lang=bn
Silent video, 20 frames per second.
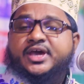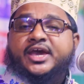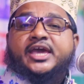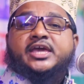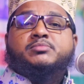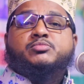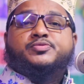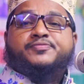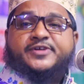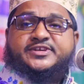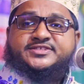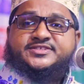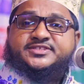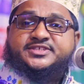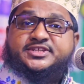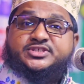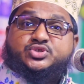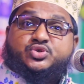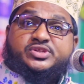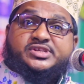এই
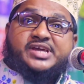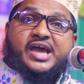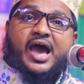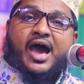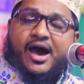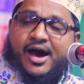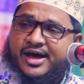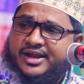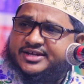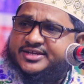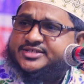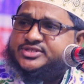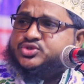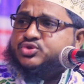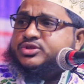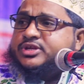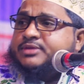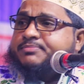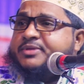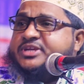মুফাসির যদি আর
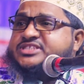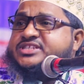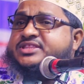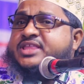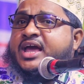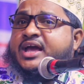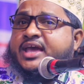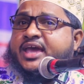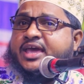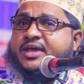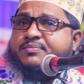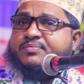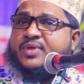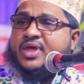কিছুদিন বেঁচে থাকে